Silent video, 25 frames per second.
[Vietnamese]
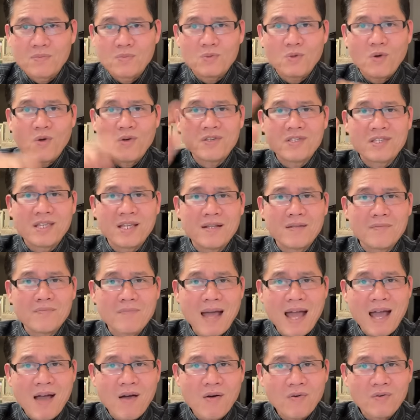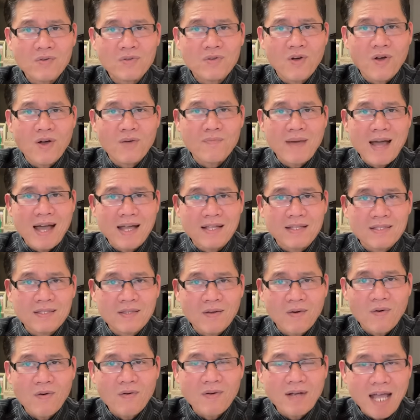tôi xin báo cho bà
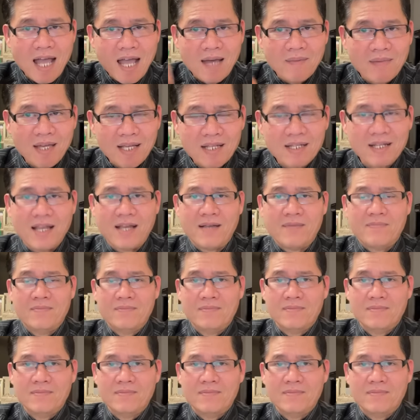Tố Nga biết nè